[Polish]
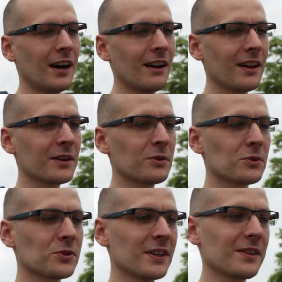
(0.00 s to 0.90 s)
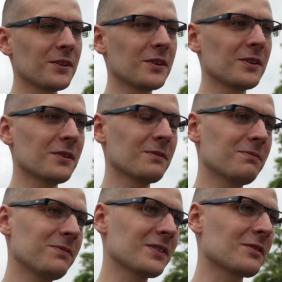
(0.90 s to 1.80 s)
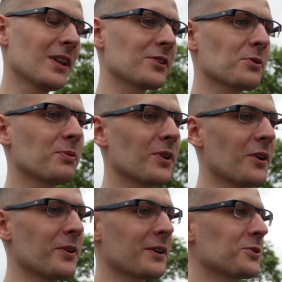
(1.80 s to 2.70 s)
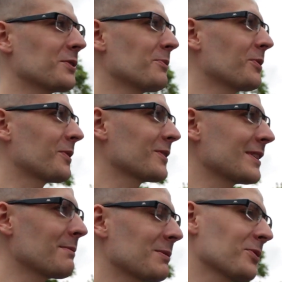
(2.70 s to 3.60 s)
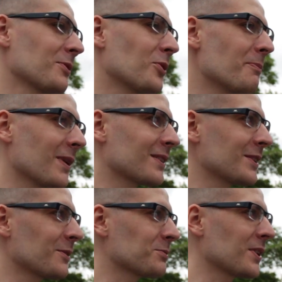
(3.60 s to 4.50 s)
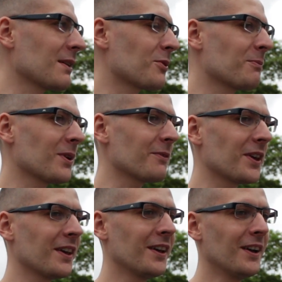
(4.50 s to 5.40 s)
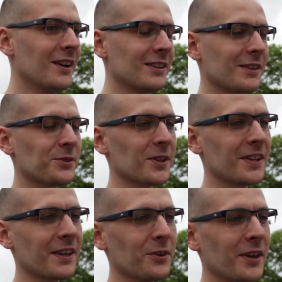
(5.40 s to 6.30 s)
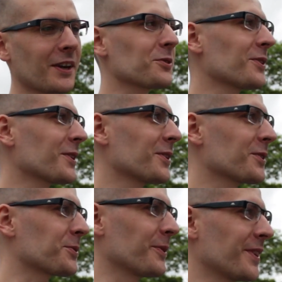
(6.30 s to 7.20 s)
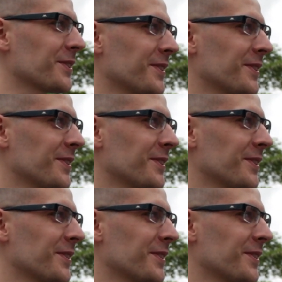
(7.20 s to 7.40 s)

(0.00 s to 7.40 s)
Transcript: ale kurczę, no jest co, leżał pół roku, jakoś nie mogłem tego zabrać, potem kumpel chciał, sprzedałem kumplowi ten silnik, no i jakoś do tego nie doszło. Czyli wiesz?